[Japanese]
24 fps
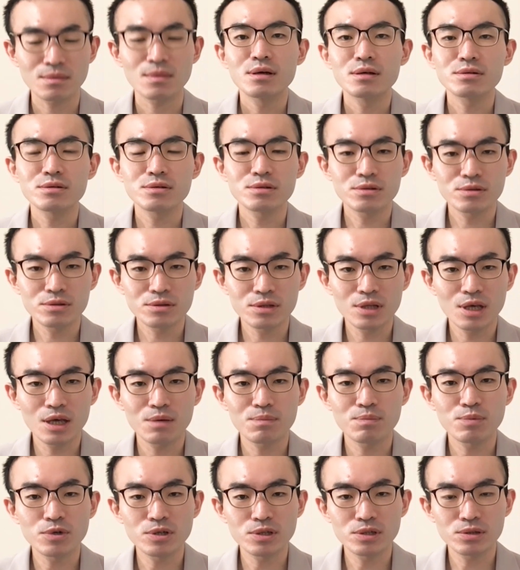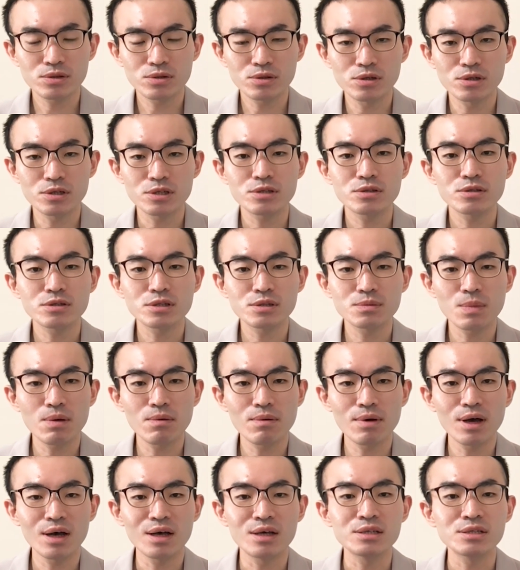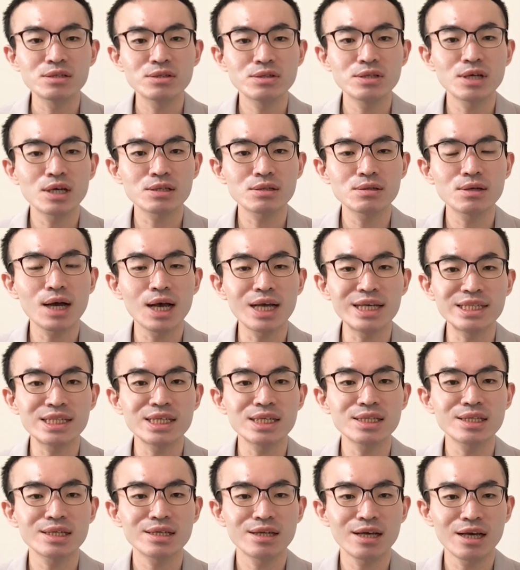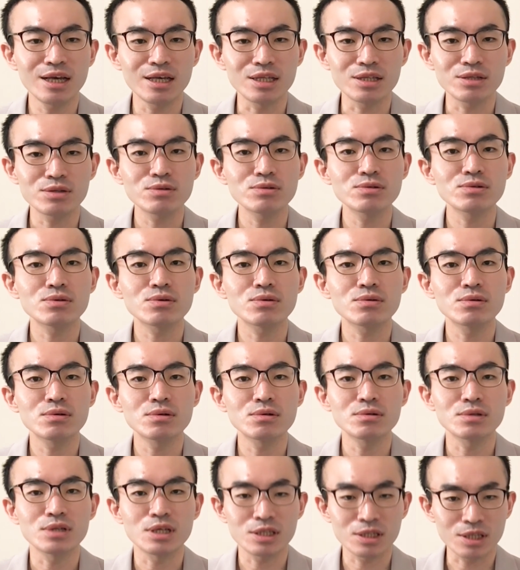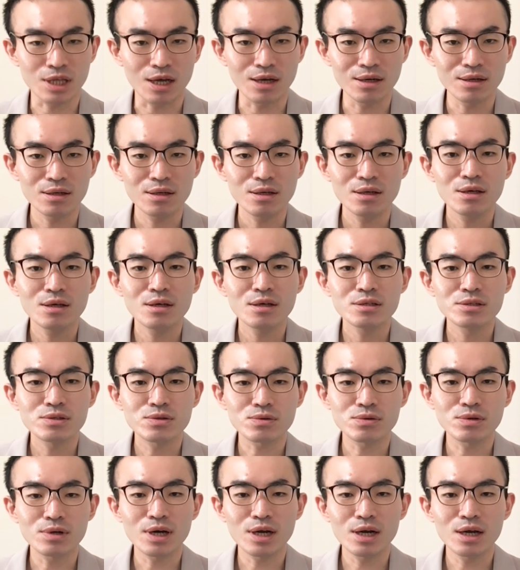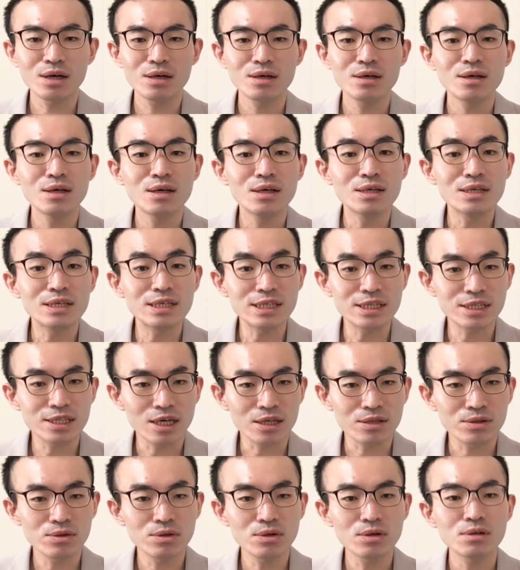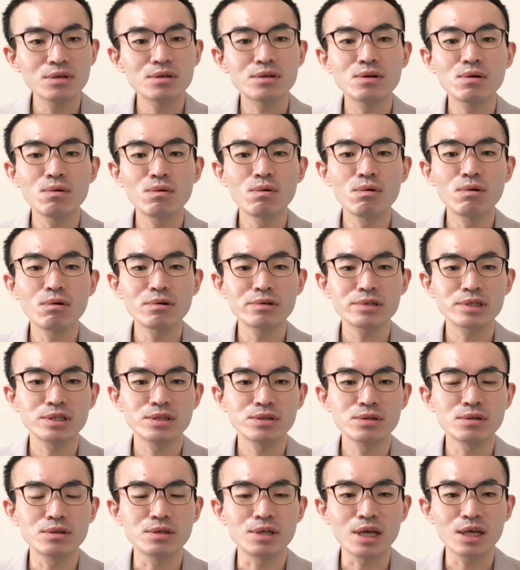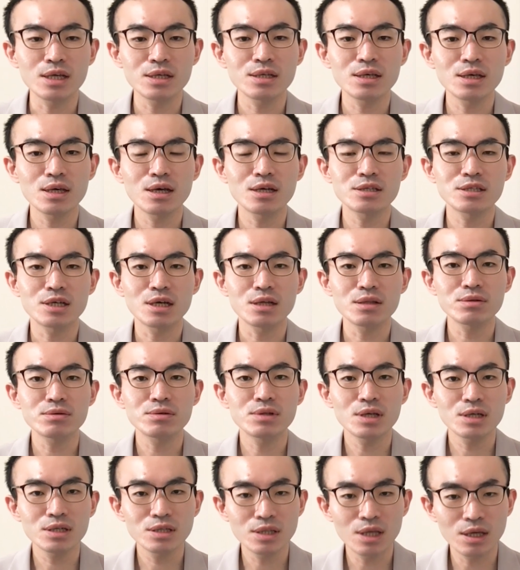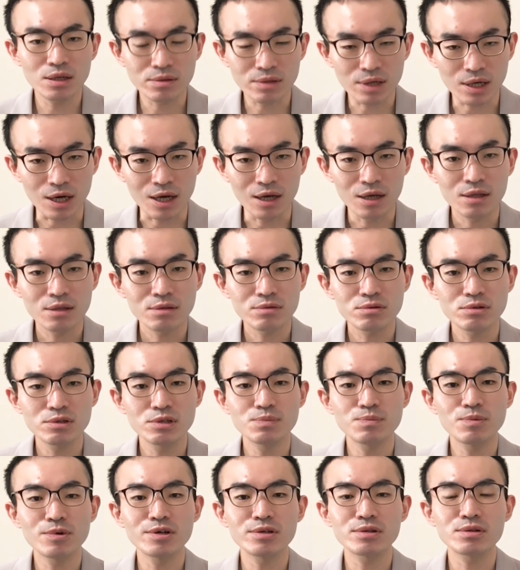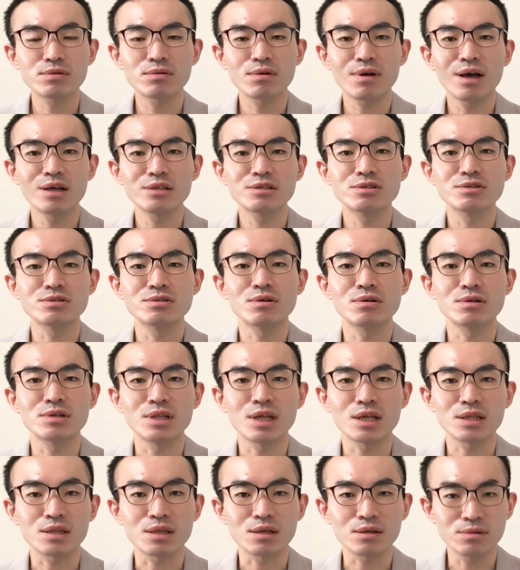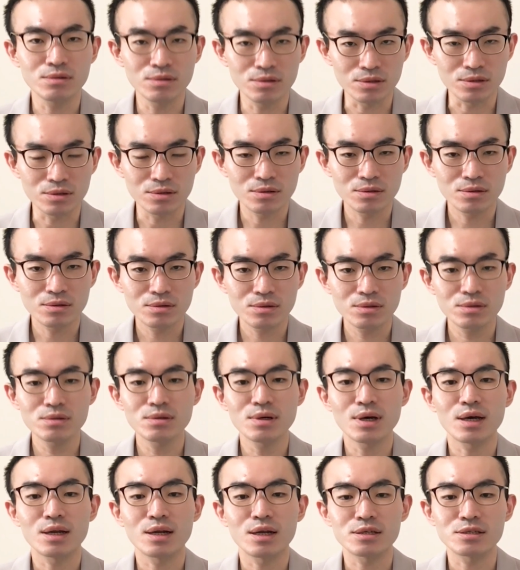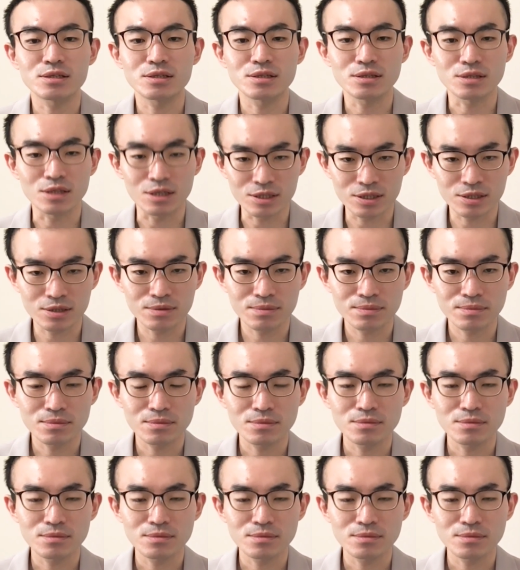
ということで、ポイント一つ目は、主役が医者じゃないというところでした。そこから、医者と療法士の連携がちゃんとできているか、というポイントが重要になってくるという話です。